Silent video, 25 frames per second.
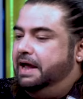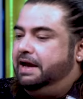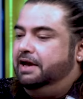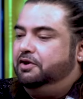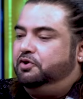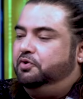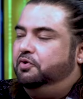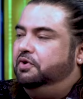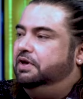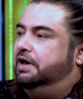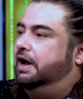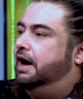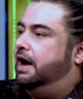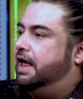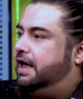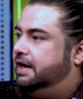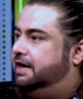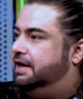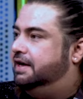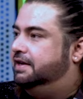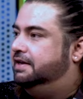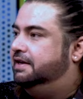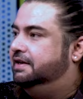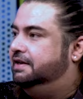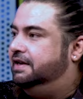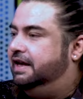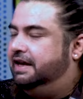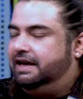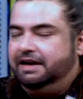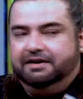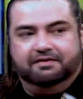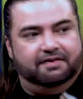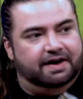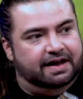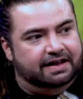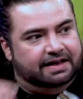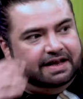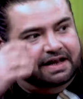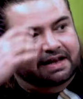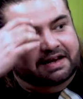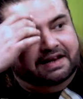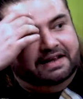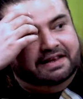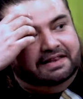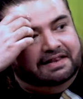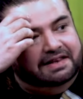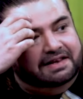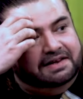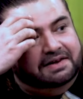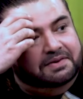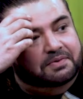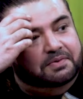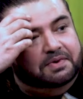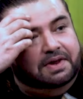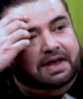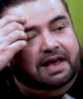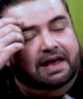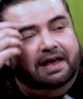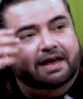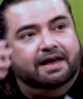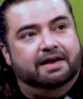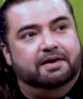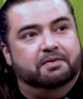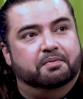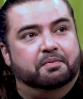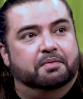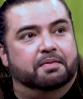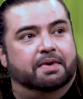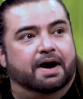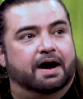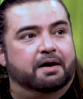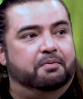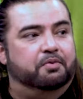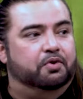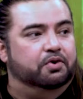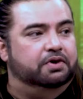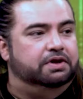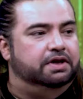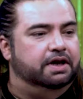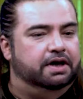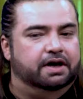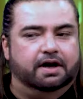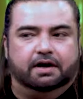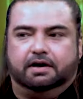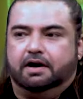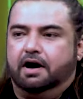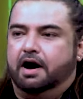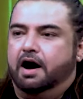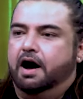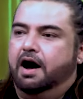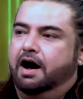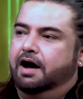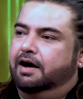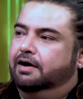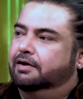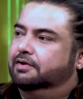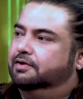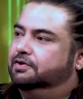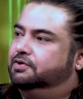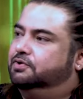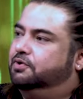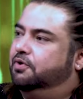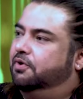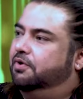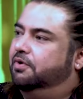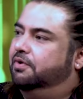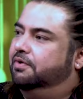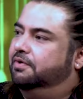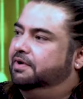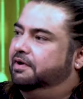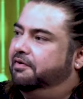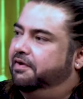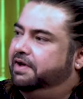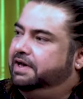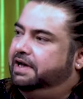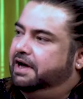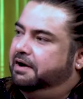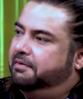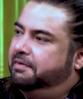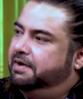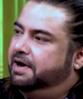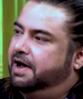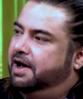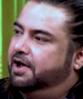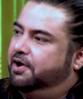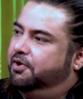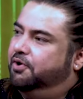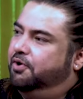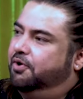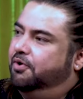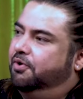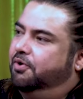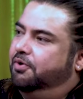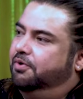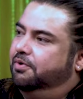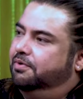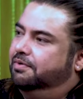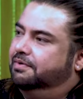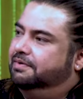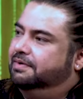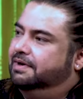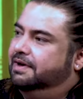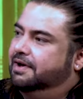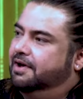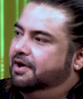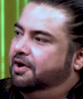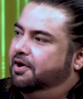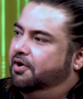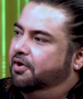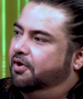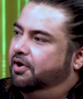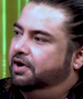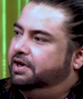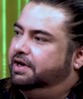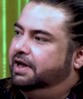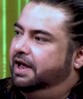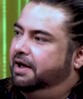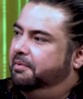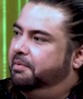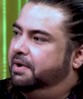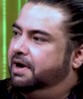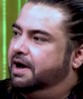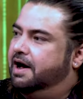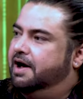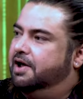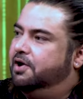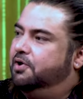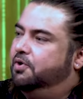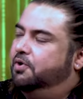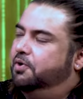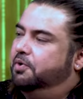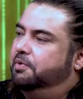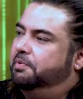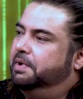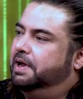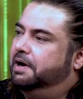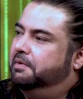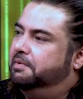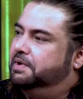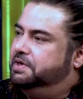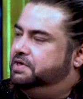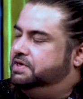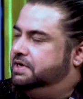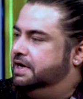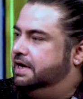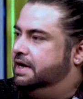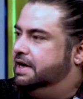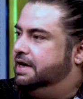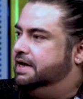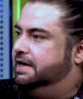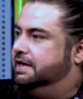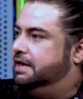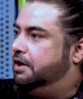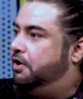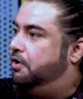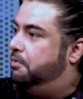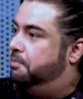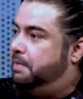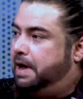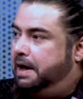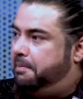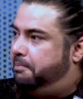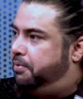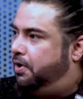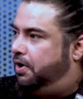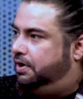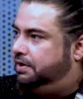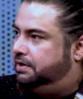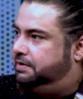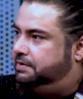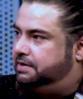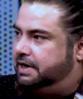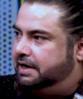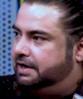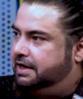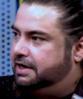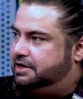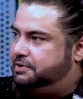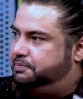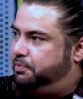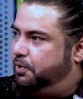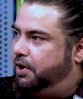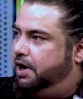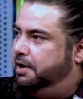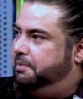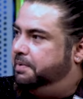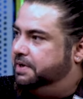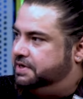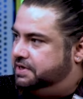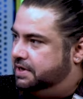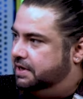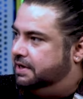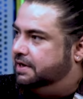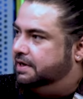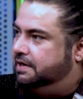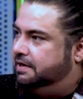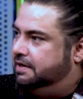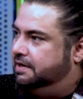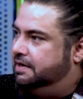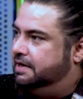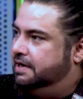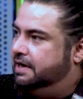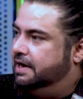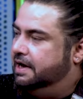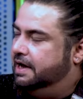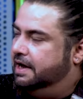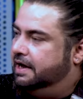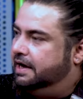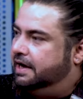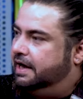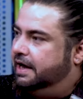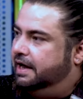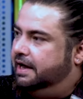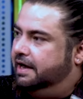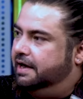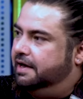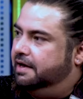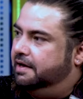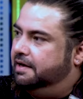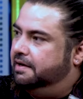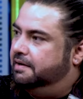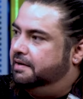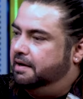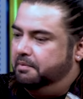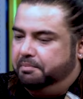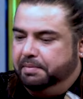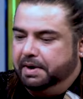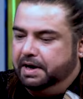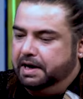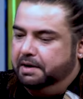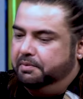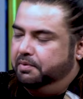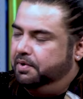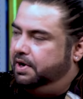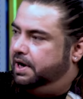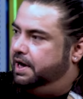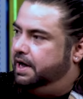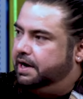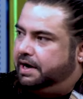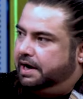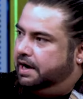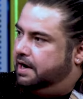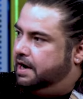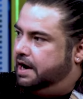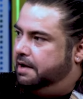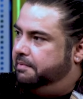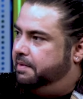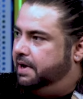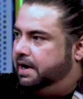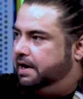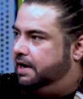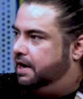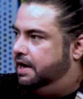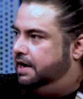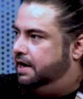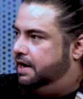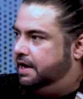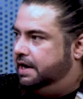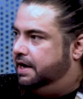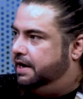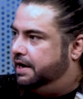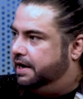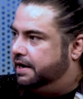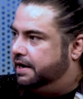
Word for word: मैंने तो लड़ाइयाँ तक देखी वालदेन के अंदर कि माँ बोलती है कहाँ उसको गवैया बना रहे हो हाँ। और ये बना रहे हो मेरा बच्चा इधर और मैं बहुत ज़्यादा स्पॉइल्ड बच्चा था कि अब्बा ने बोला ये करना है मैंने कहा ये नहीं